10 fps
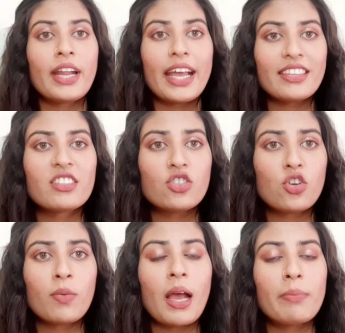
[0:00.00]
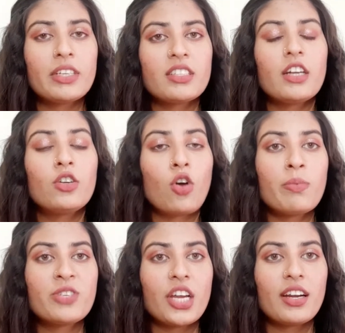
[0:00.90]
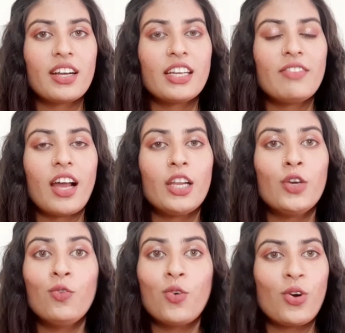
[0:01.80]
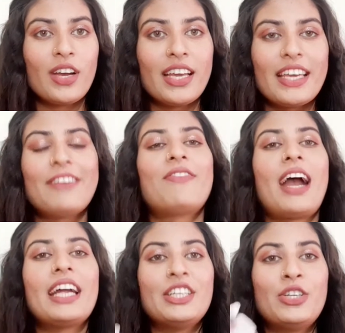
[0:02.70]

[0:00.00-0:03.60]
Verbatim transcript: नेक्स्ट जो मैं आपके साथ टॉप शेयर करने वाली हूँ वो है ये वाइट